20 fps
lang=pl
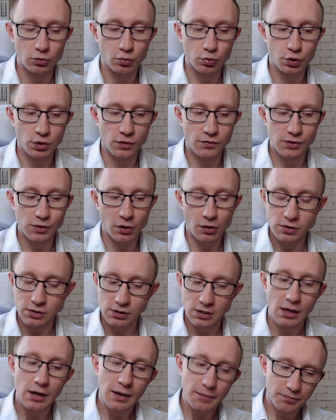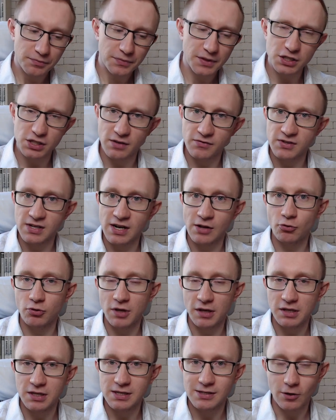Duży wzrost, też ze względu na
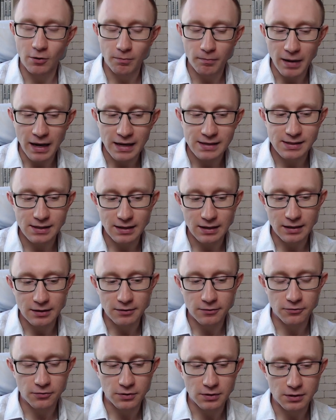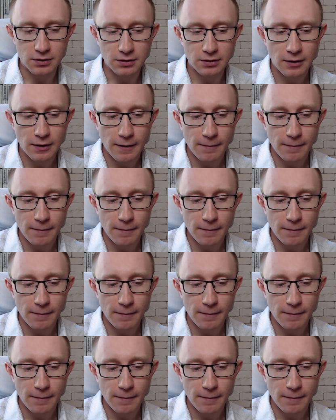niską bazę, ale w,